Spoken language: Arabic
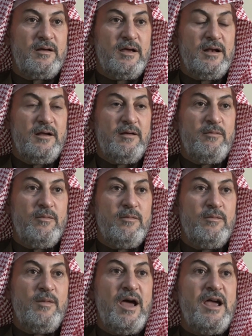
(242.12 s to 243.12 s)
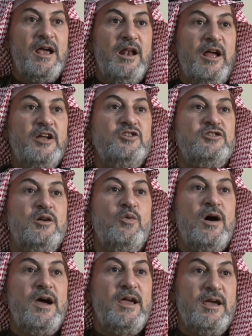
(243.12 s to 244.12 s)
يعني ما هي الحجه
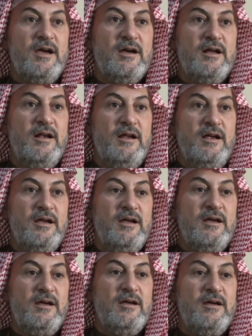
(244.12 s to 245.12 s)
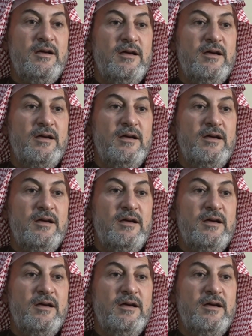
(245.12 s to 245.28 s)
الواهيه اللي